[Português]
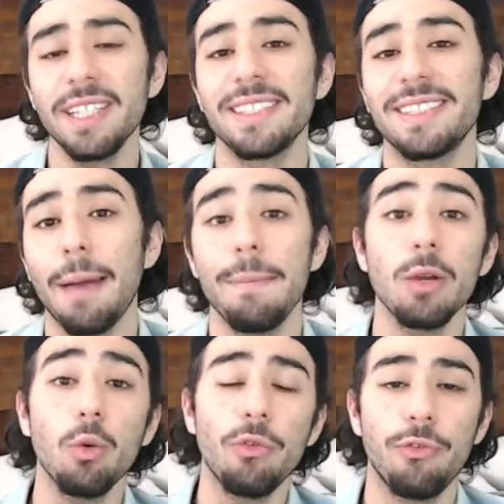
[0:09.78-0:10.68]
Vocês
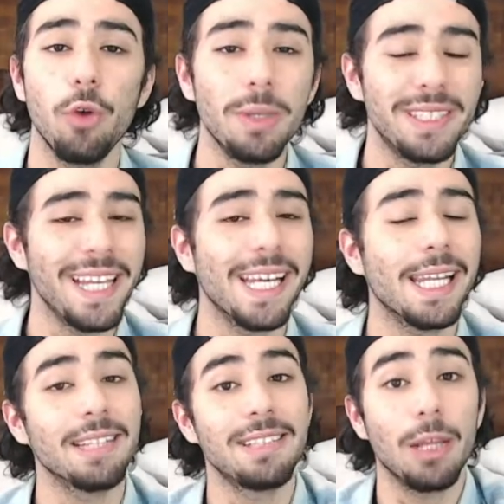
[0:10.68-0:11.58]
sabem, o filme seria
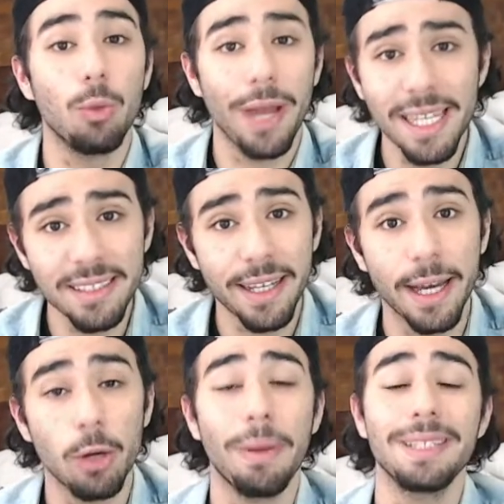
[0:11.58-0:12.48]
lançado esse
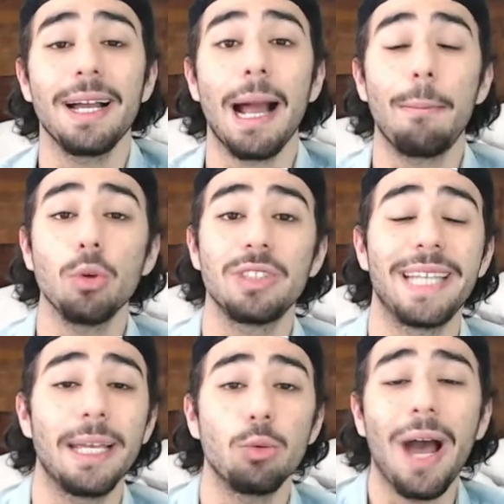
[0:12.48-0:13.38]
ano, mas acabou
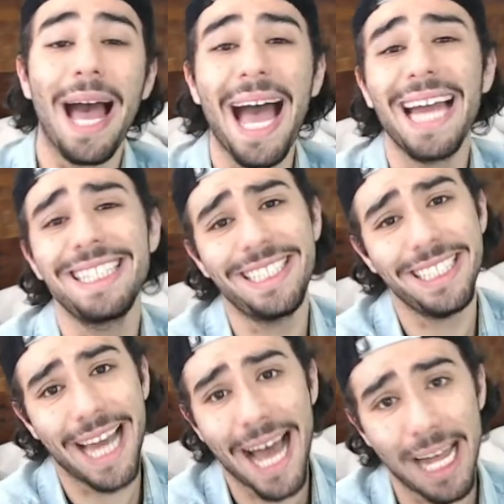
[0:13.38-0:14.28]
sendo
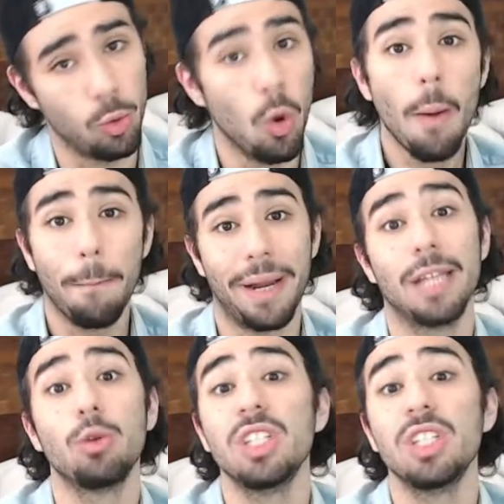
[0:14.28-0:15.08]
adiado para